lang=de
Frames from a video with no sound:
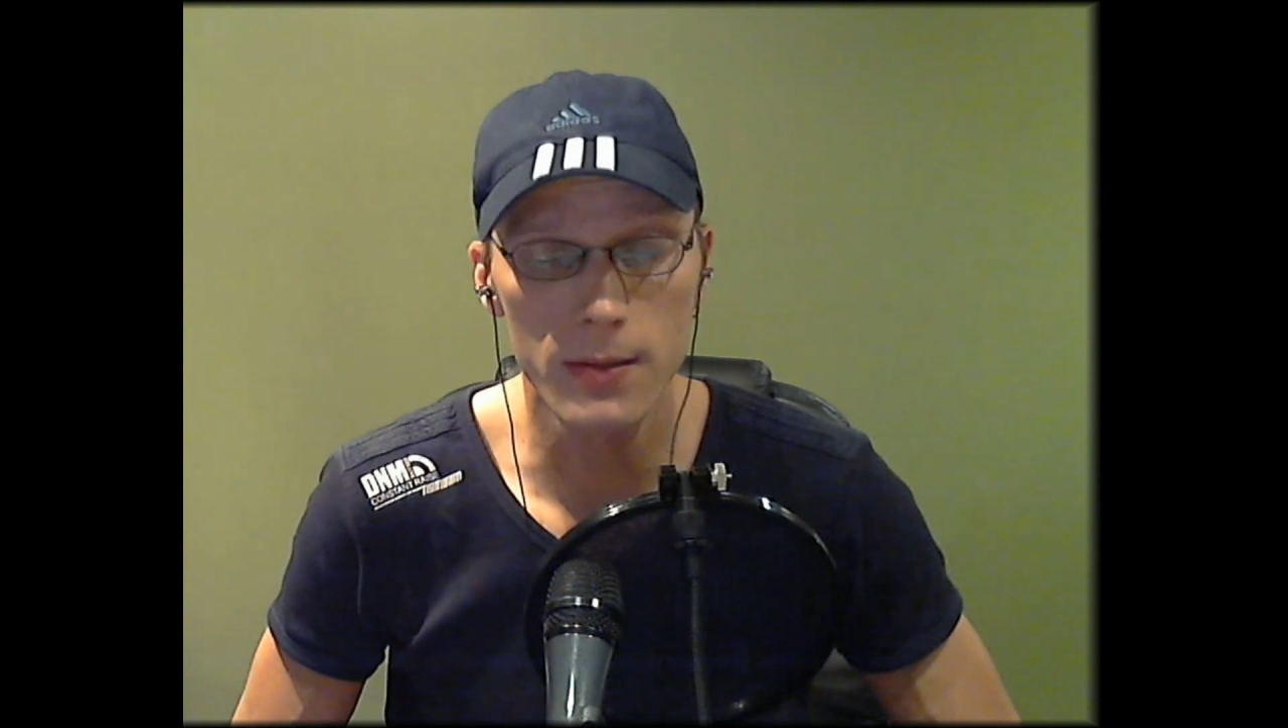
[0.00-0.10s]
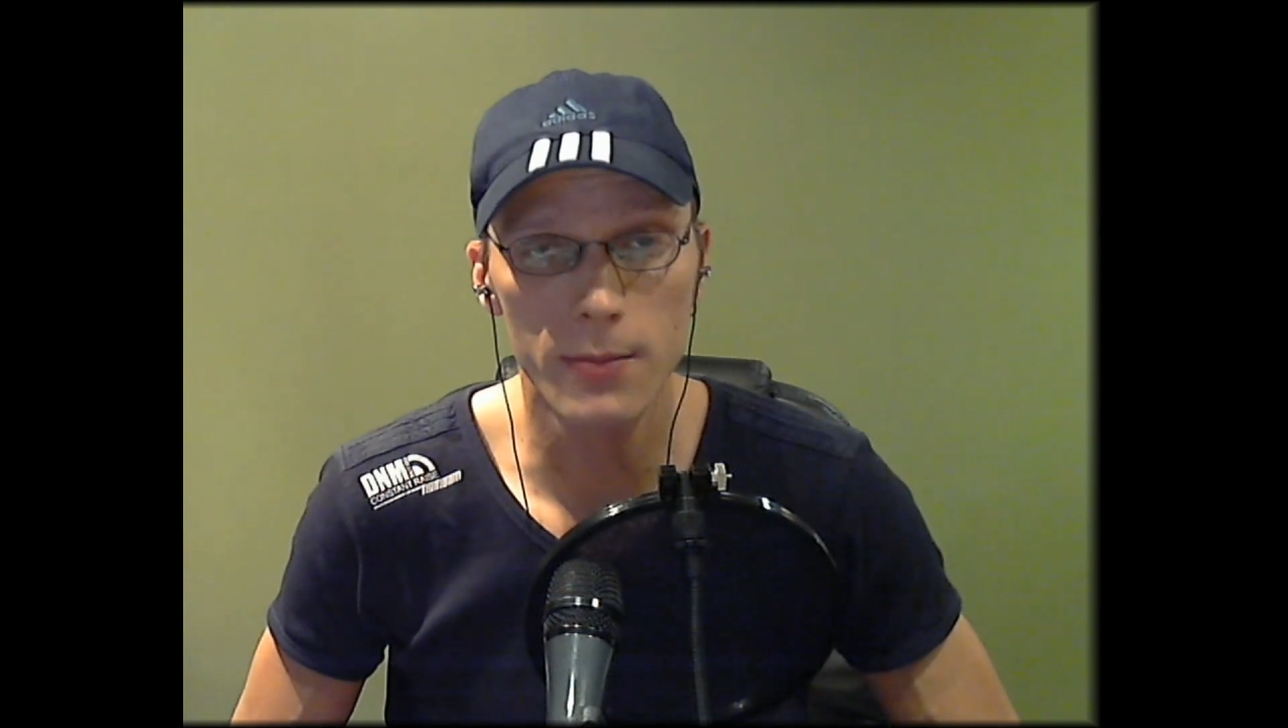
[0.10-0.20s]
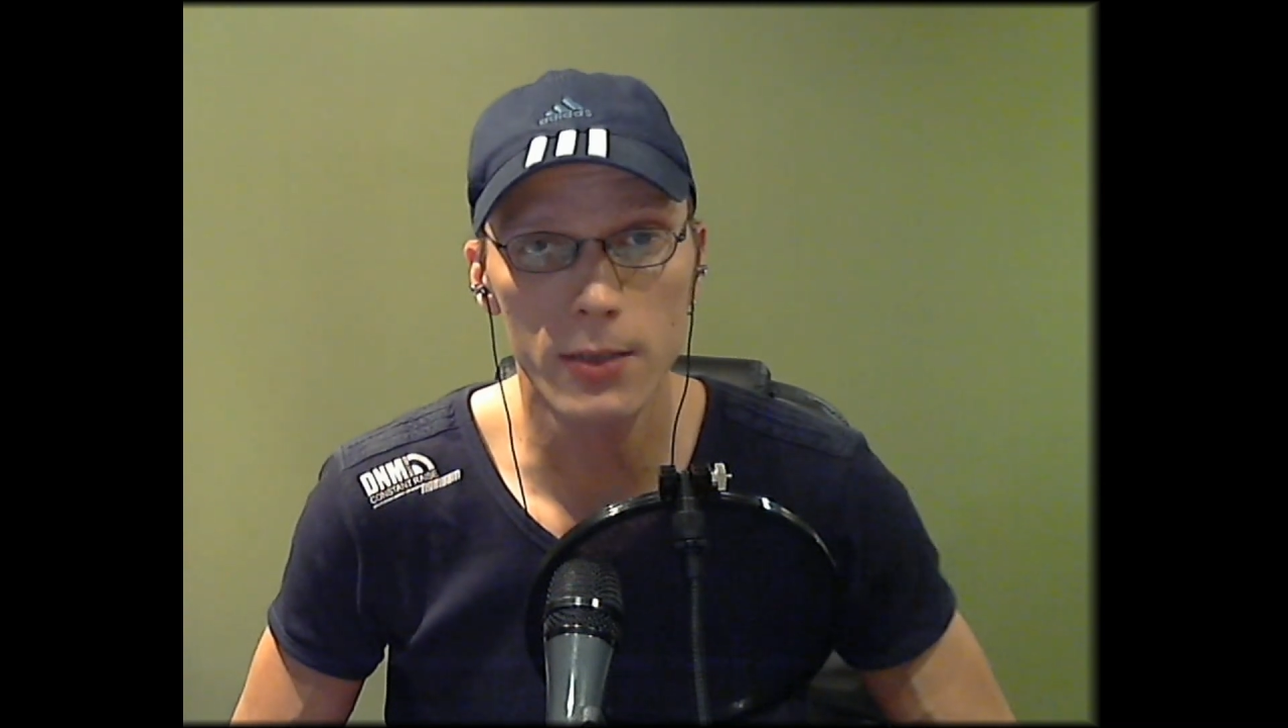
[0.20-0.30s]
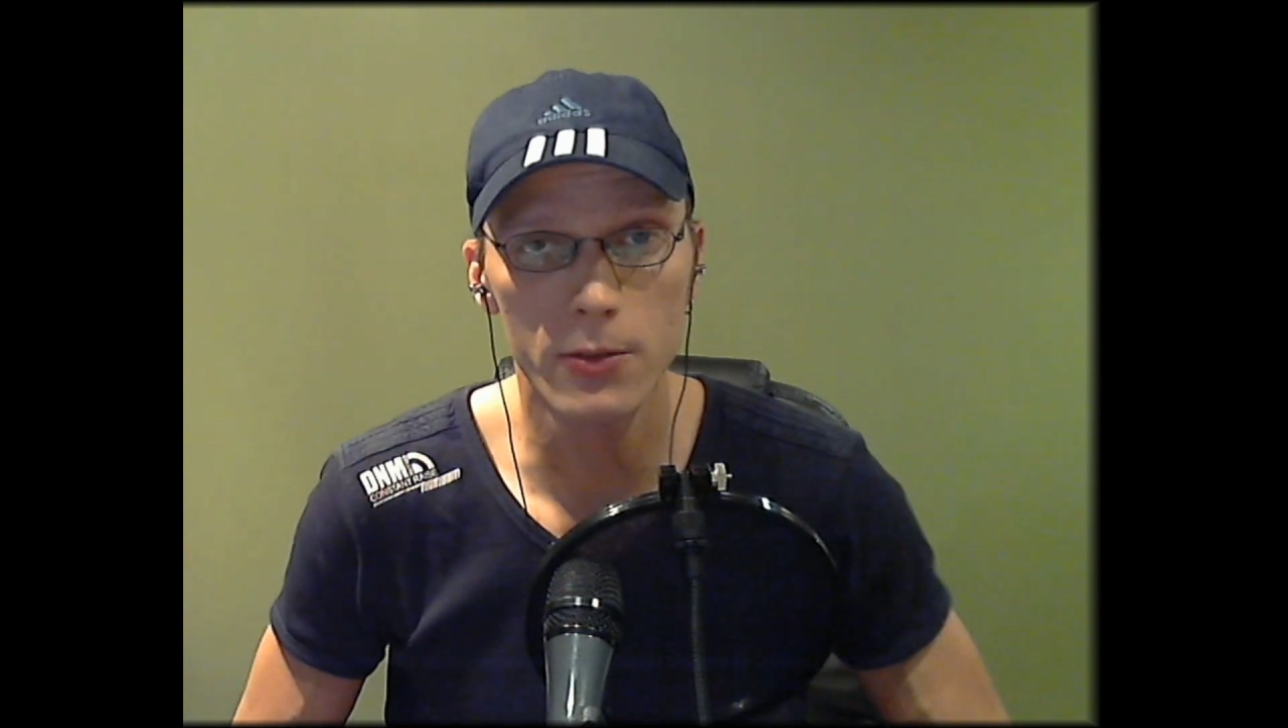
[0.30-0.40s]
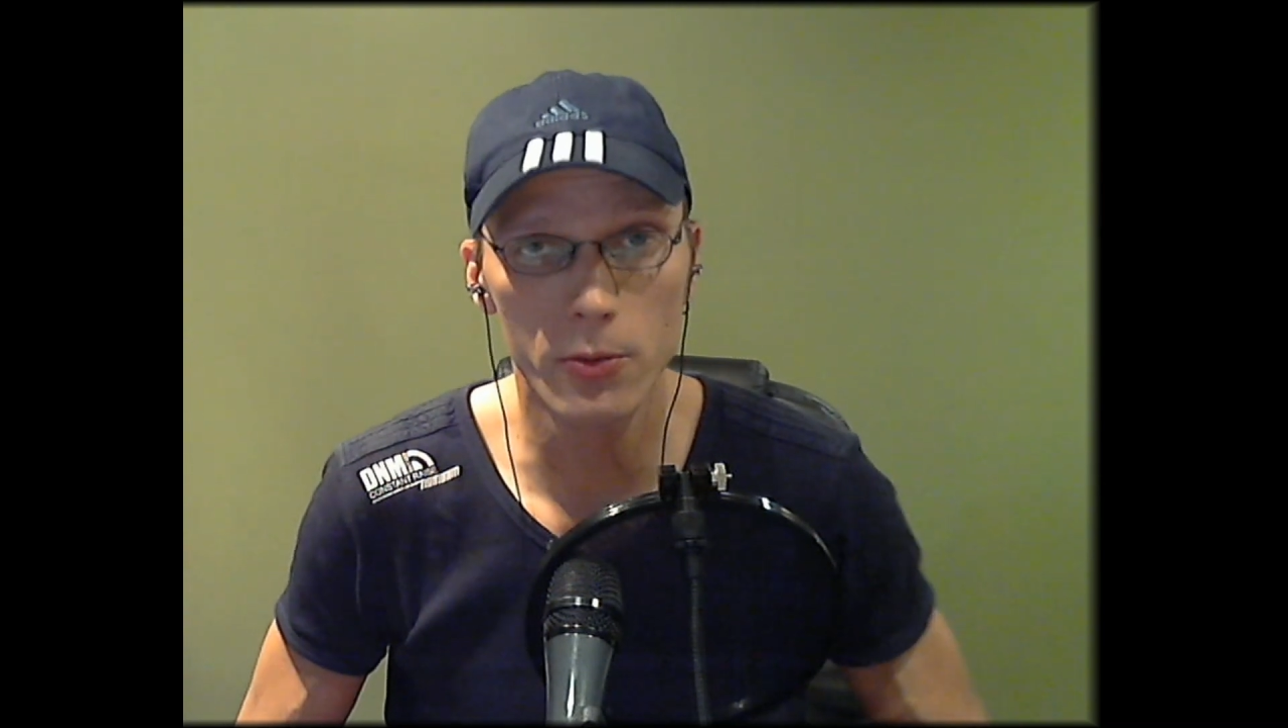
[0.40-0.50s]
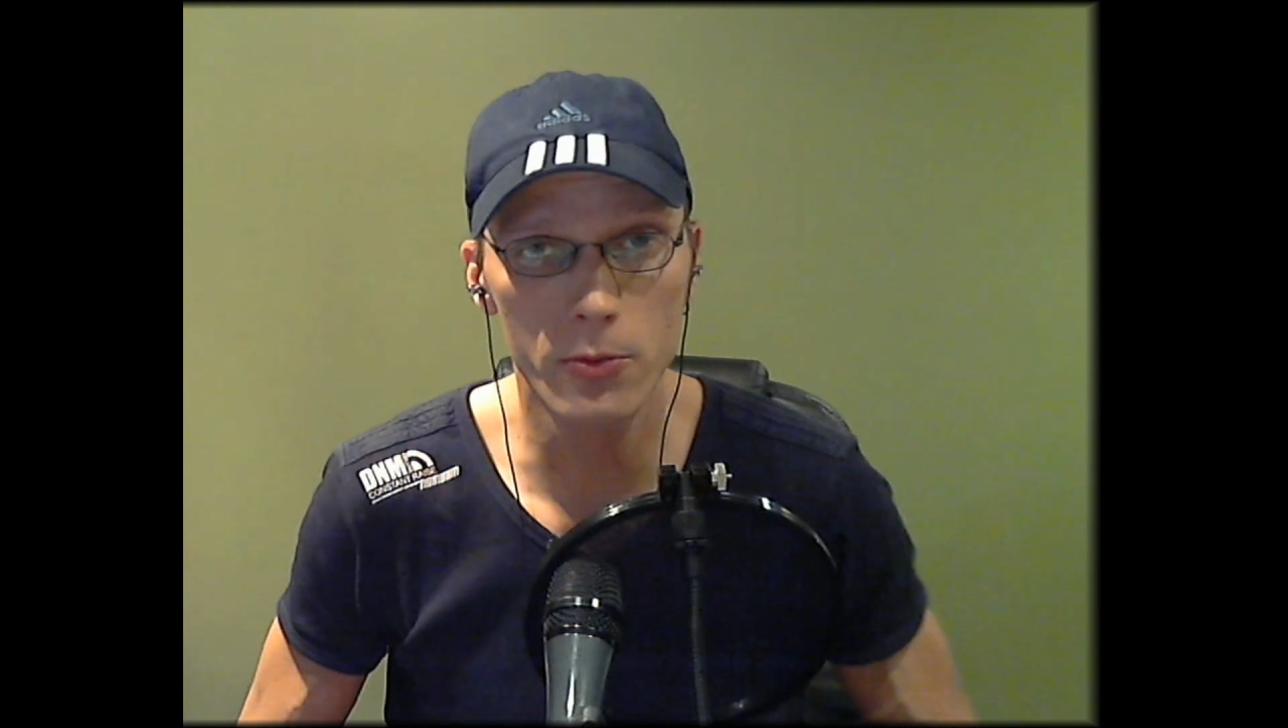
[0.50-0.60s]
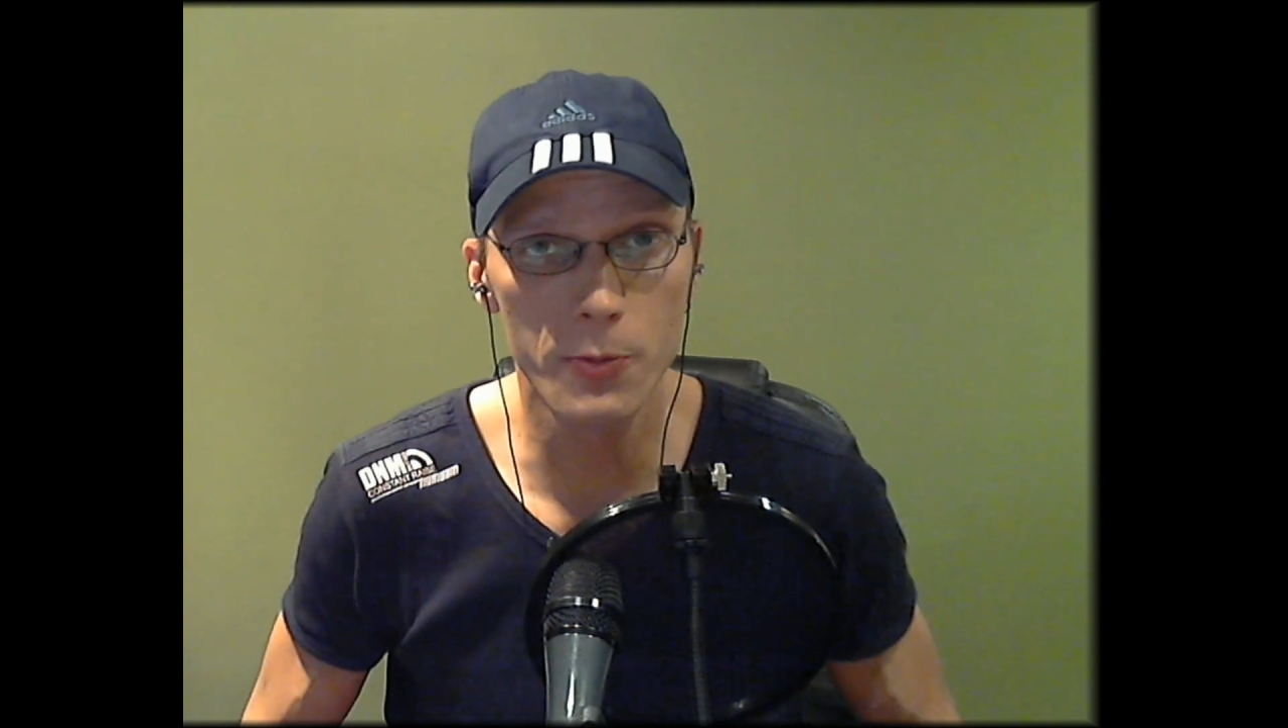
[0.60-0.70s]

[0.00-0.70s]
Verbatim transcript: normalen Ton